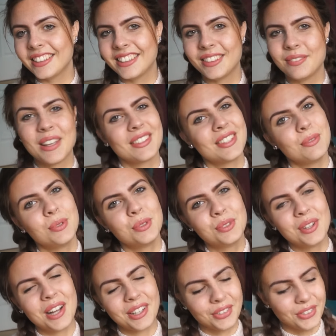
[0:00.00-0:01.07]
Et merci
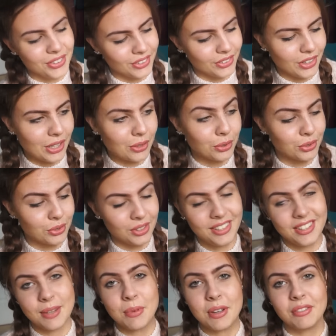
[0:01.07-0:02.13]
beaucoup à, à Octoly,
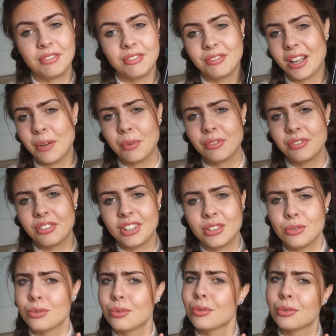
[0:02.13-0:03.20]
ça m'a vraiment fait
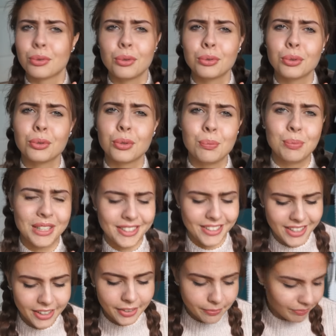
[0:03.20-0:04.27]
juste trop trop trop
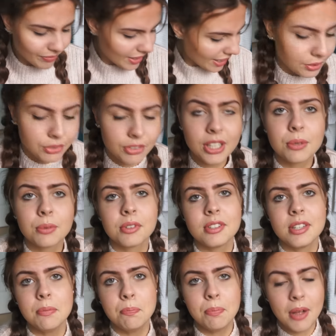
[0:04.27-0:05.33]
plaisir je vais
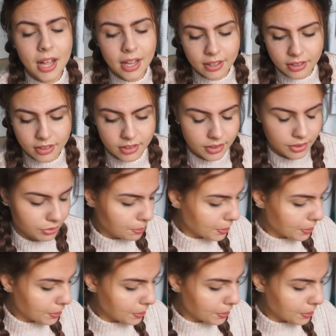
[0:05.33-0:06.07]
commencer par euh, vous